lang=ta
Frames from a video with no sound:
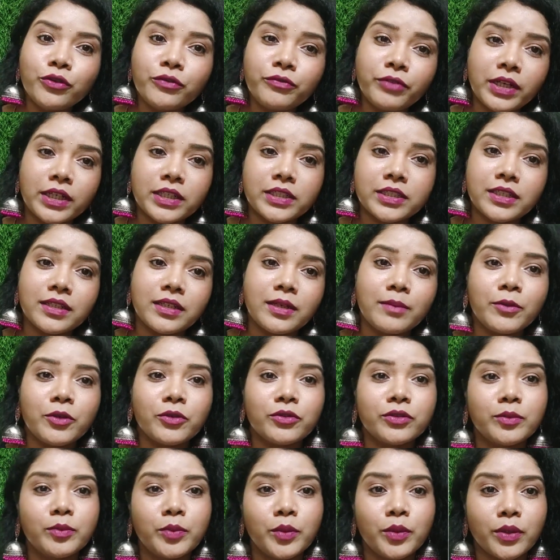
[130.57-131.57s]
ஒரு ஃபங்க்ஷன் நம்ம
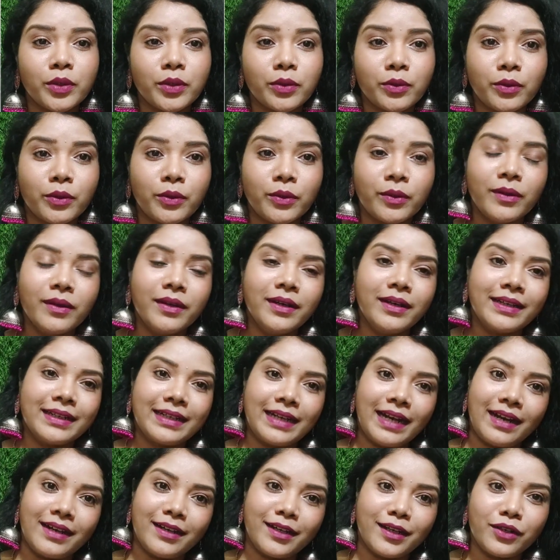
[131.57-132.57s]
வந்து போடுறோம்
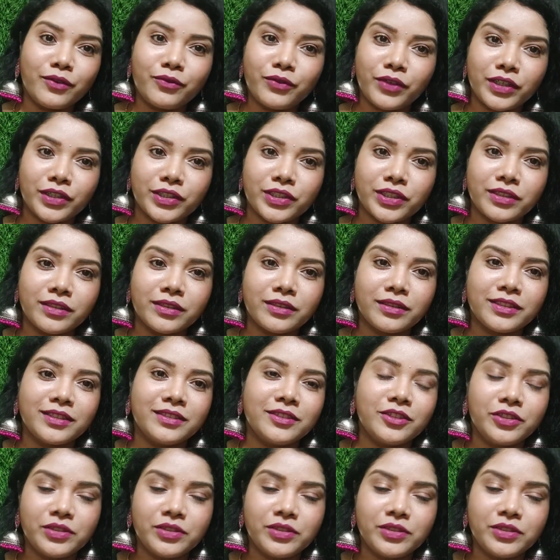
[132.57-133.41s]
கிராண்டான ஃபங்க்ஷனுக்கு